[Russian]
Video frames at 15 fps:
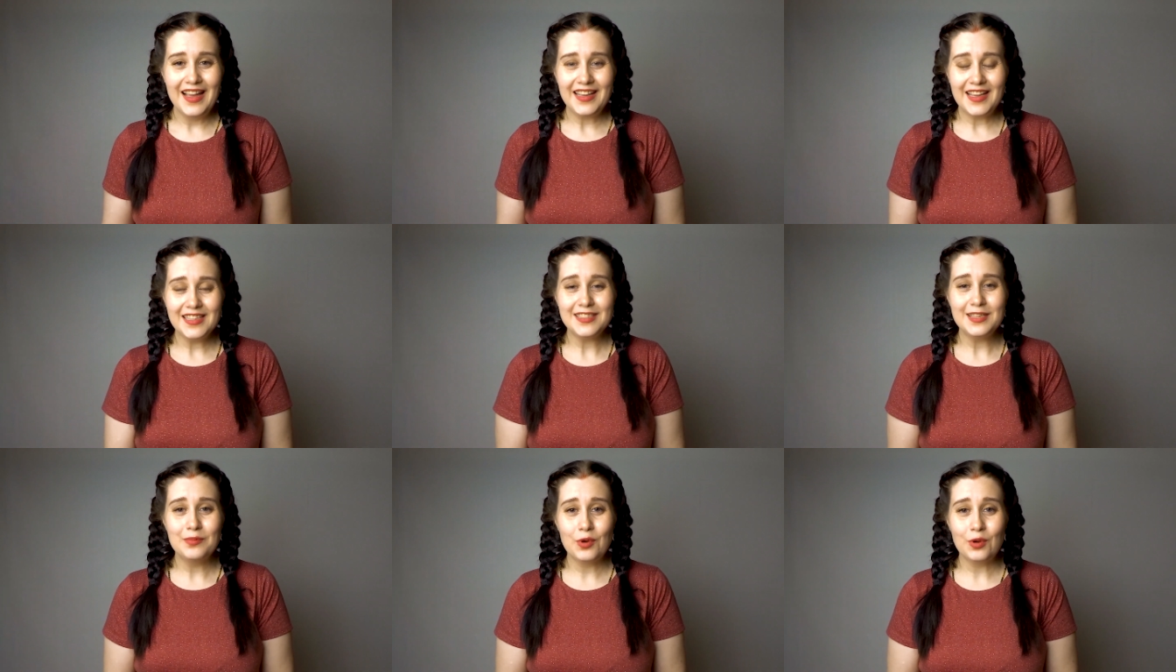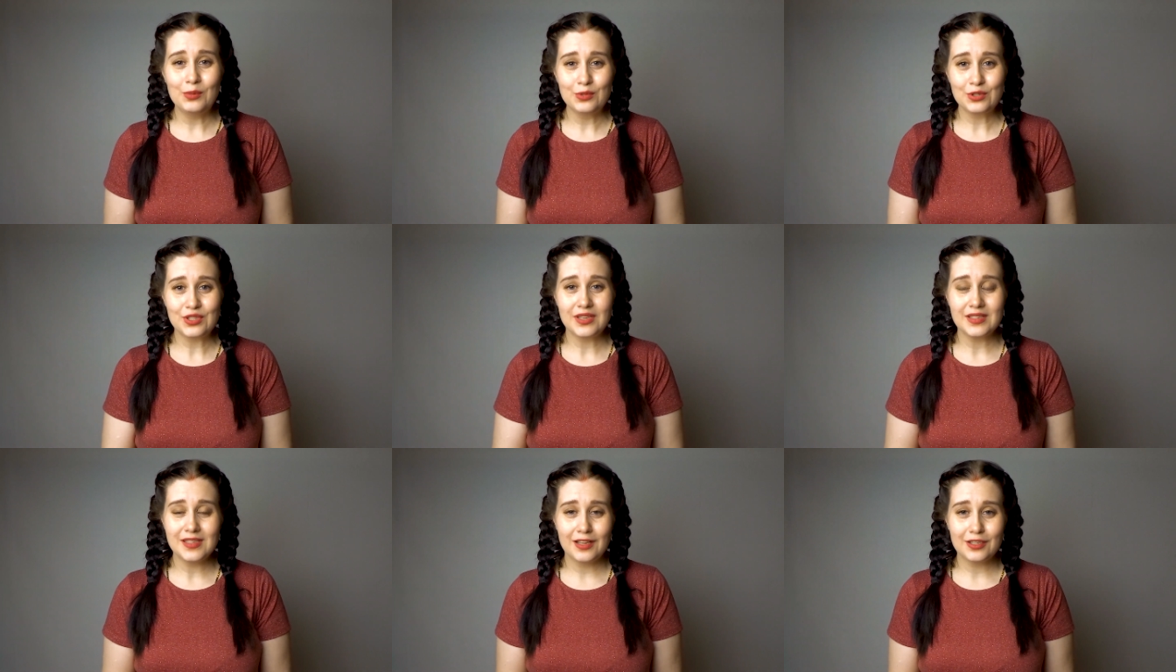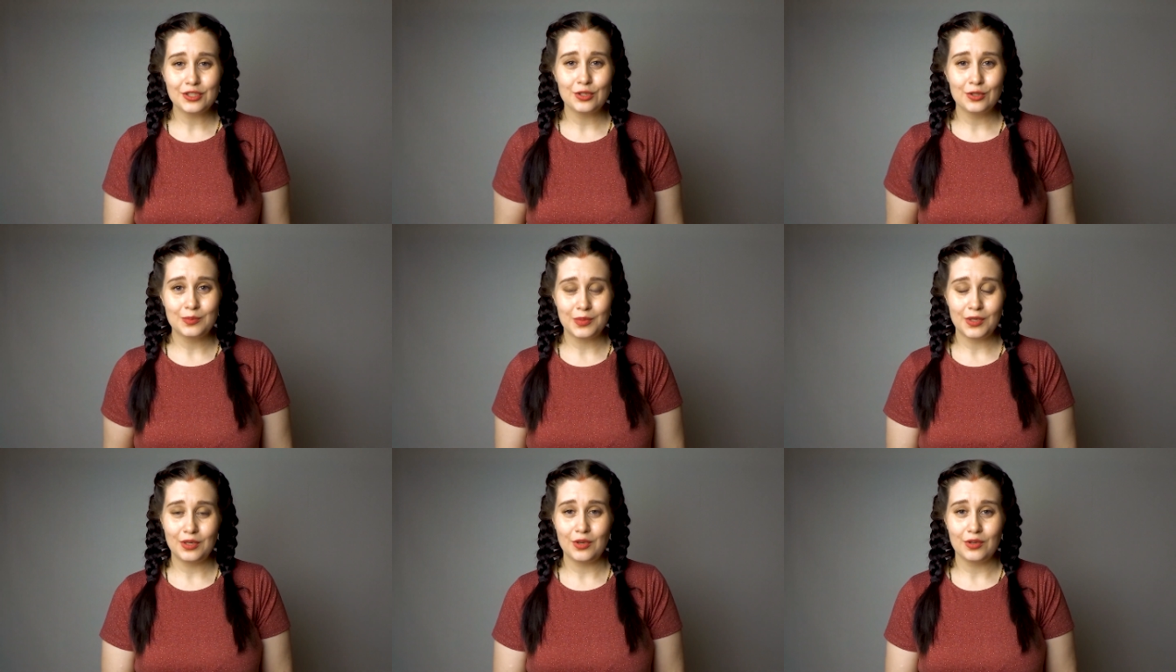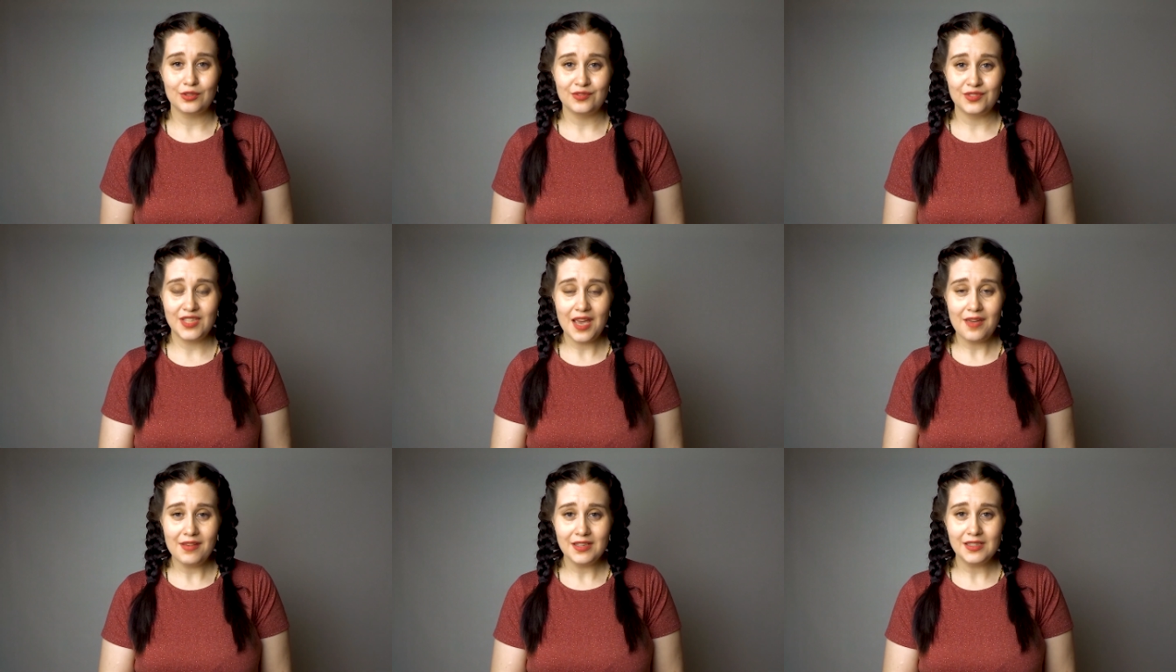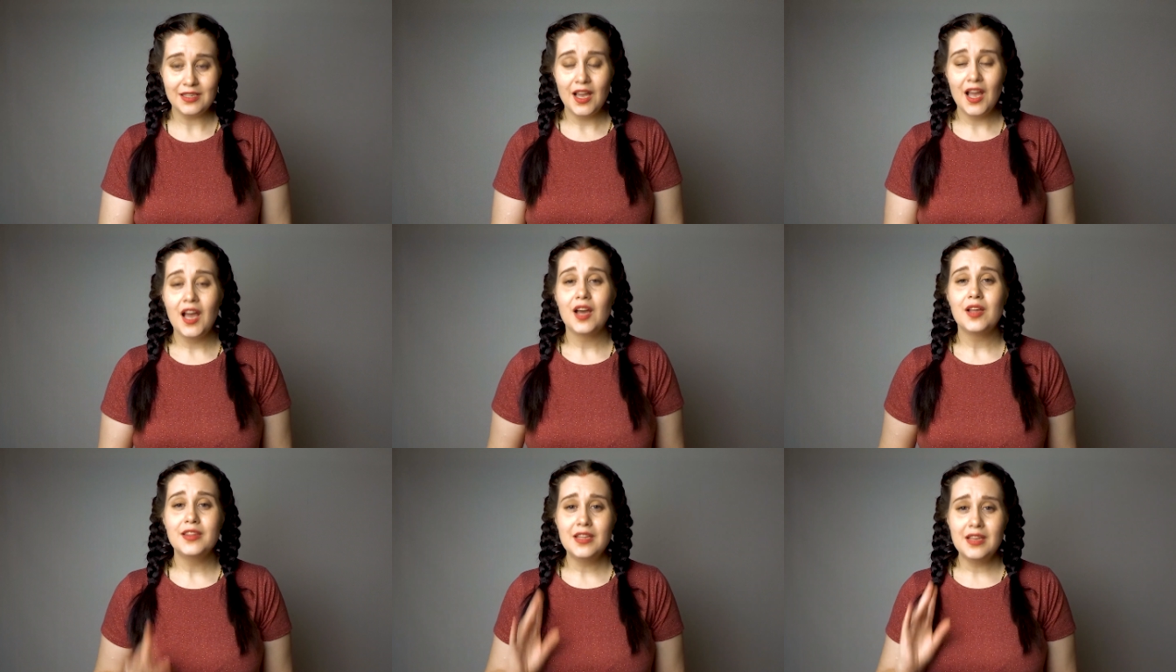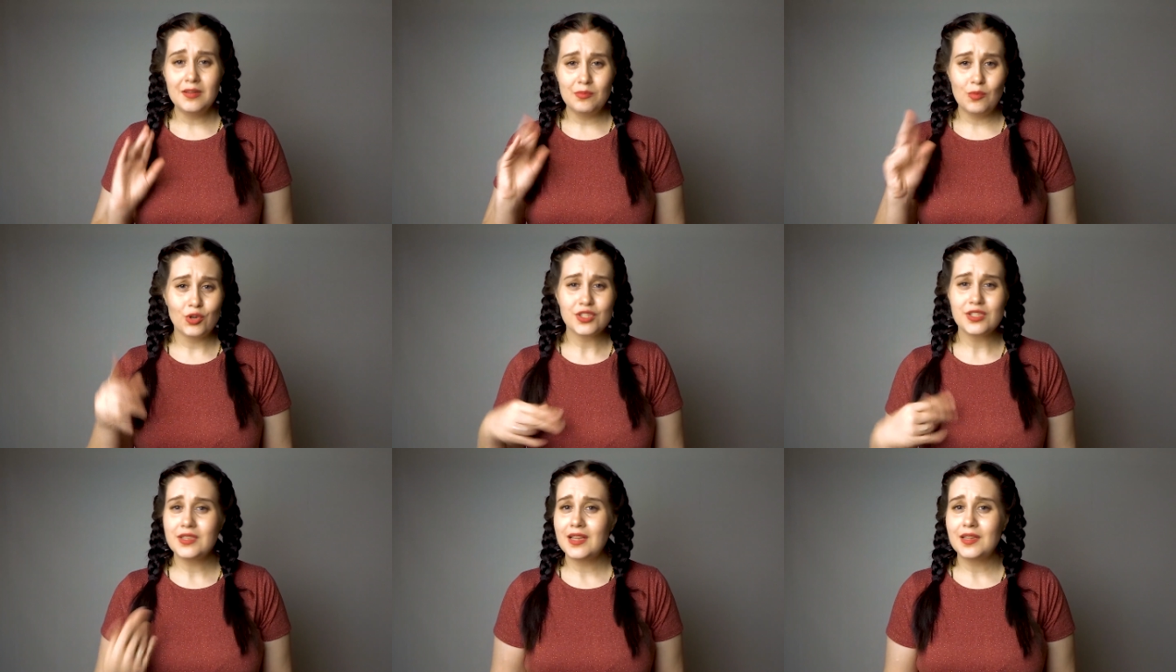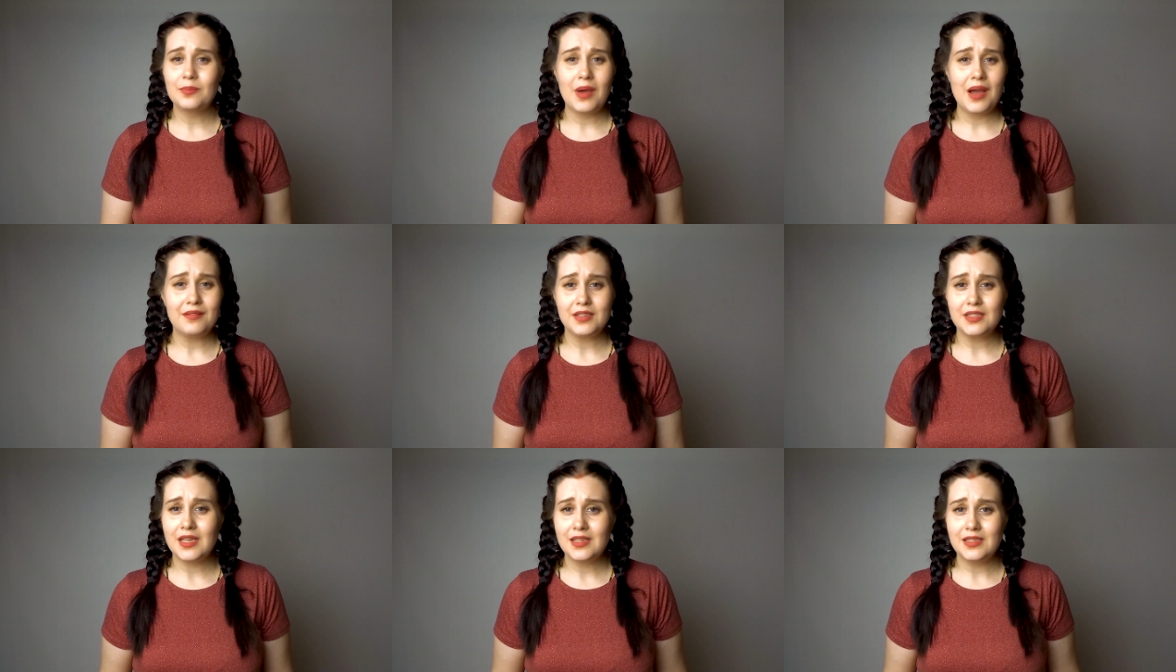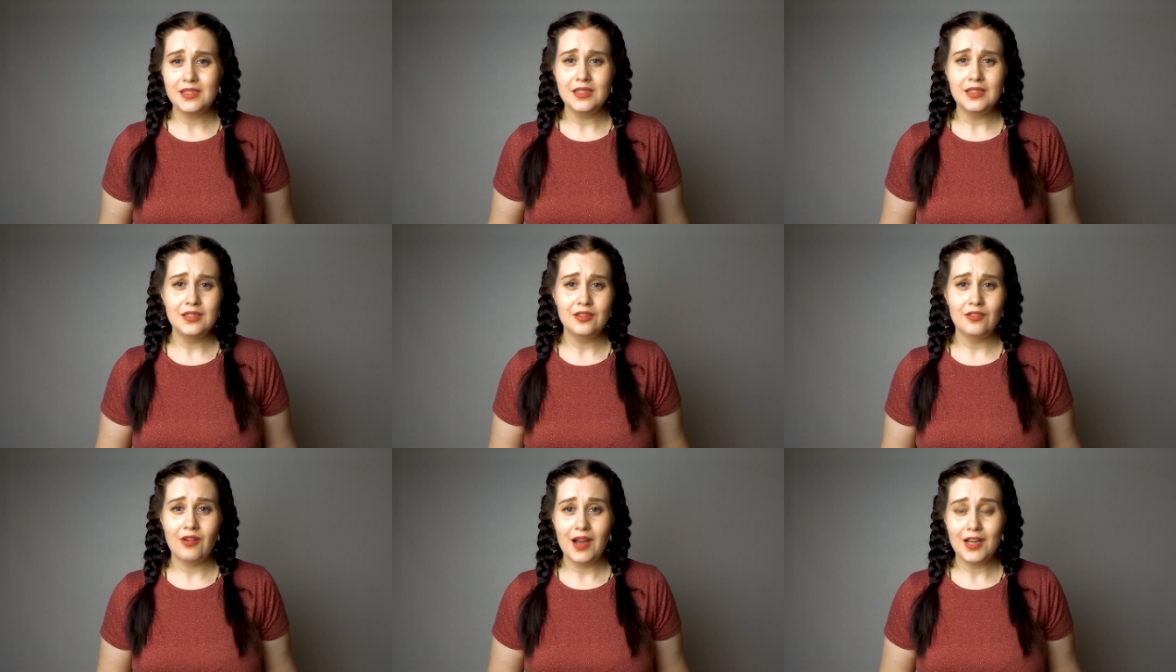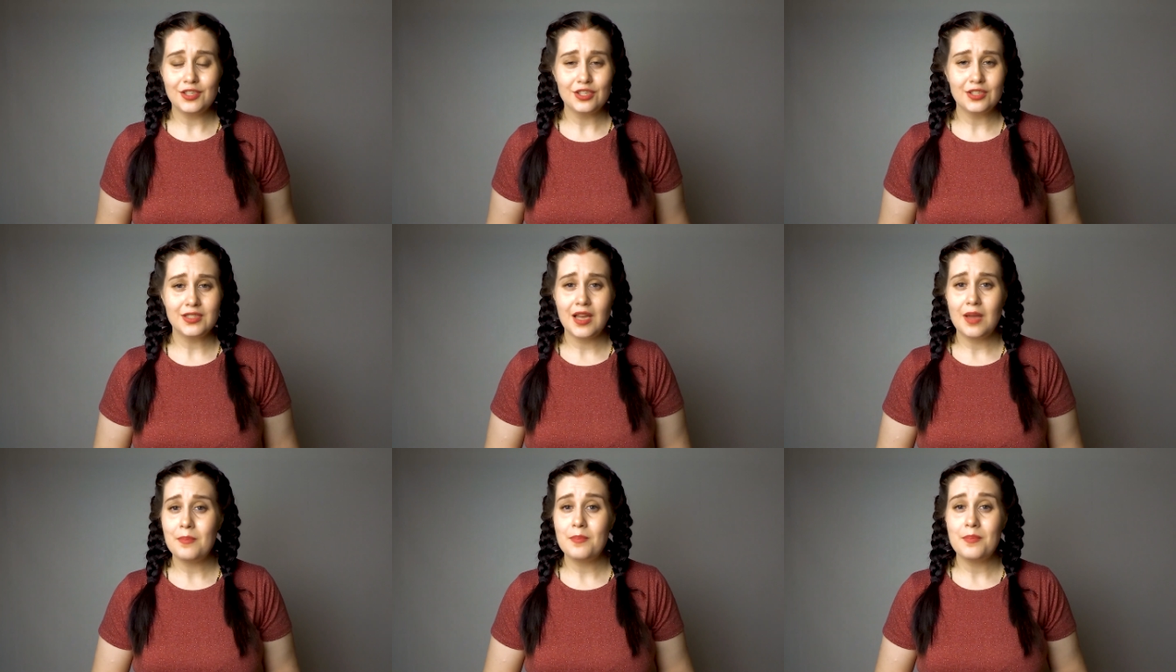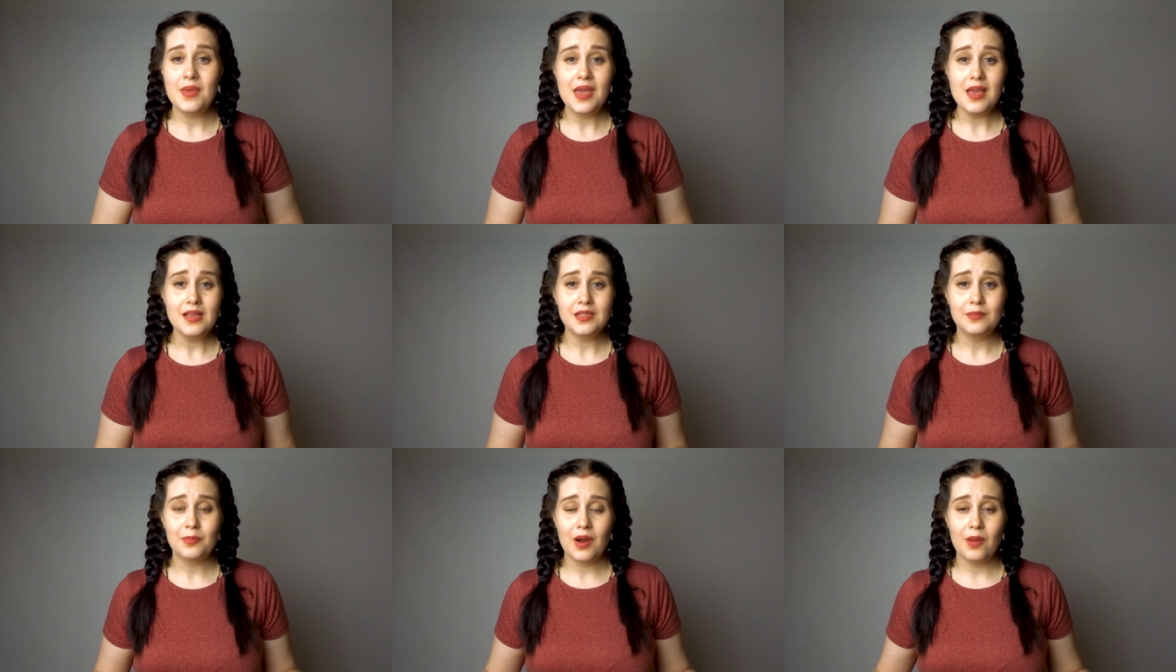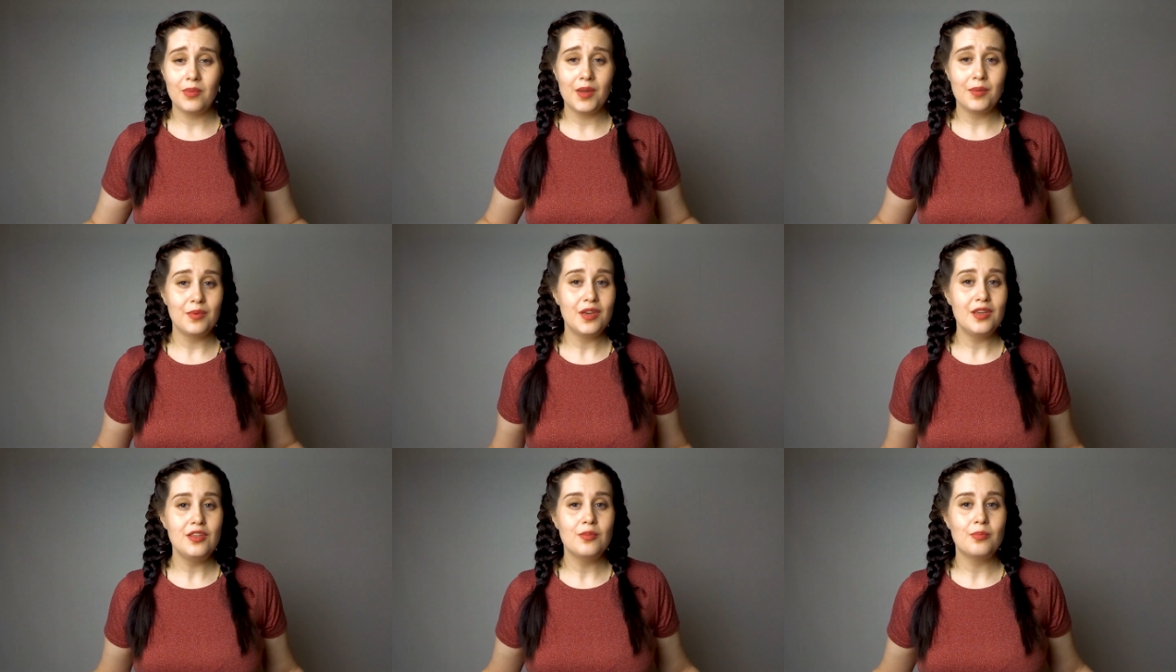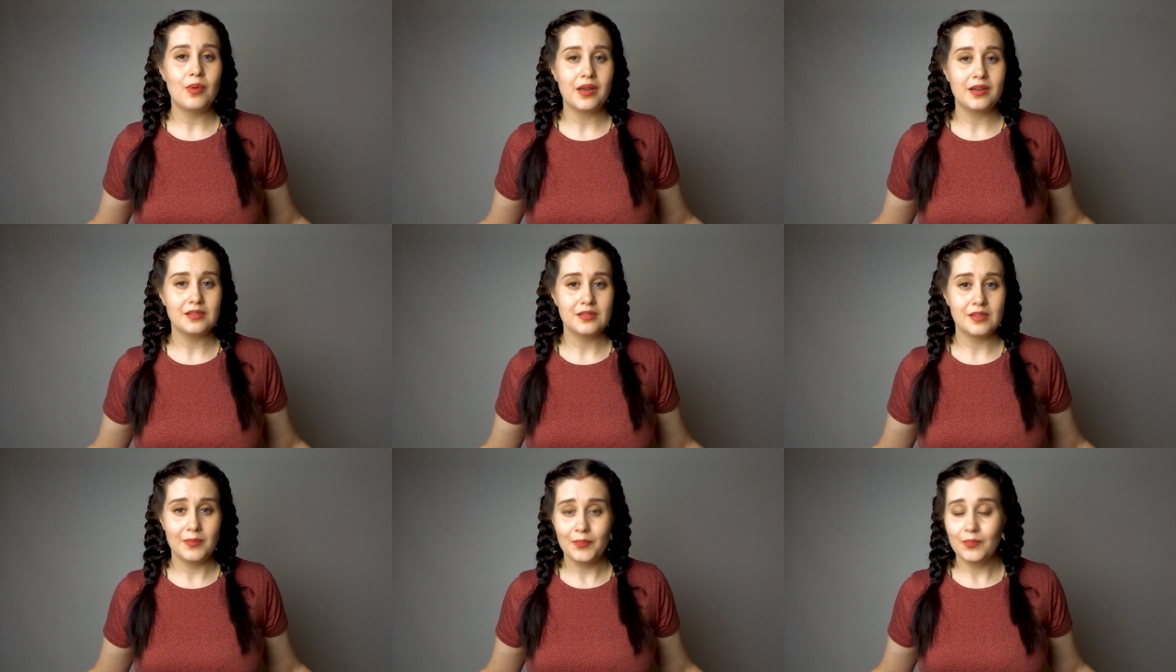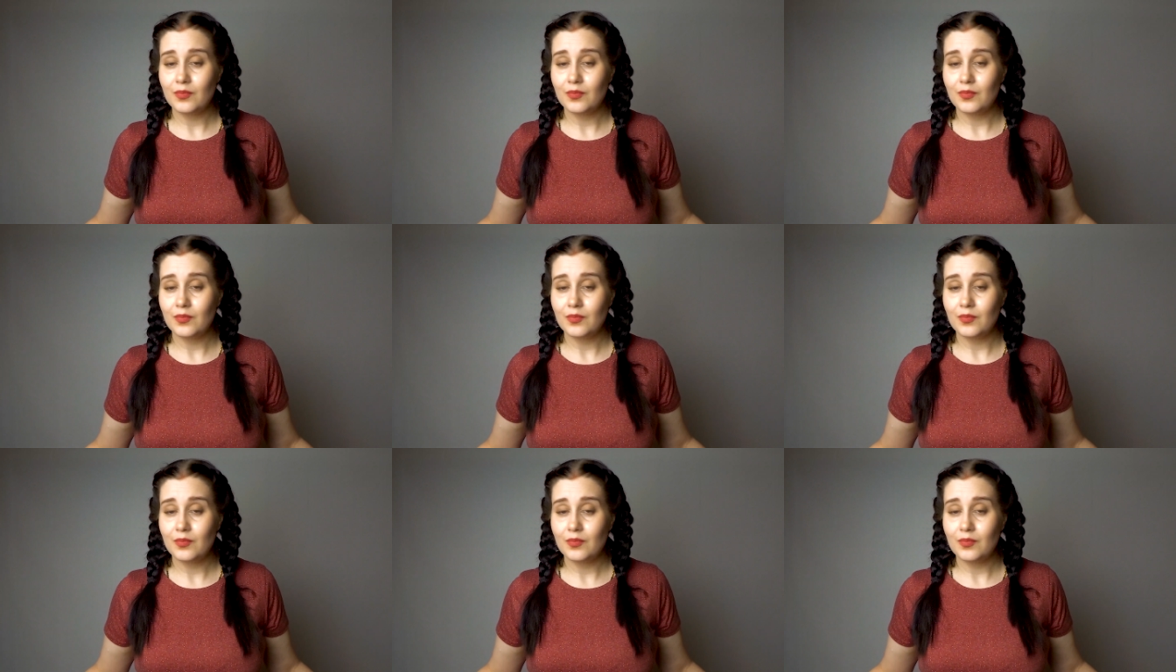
Если мой муж сказал, что он придет в 9, ну, можно надбавить 1-2 часа без проблем и не париться.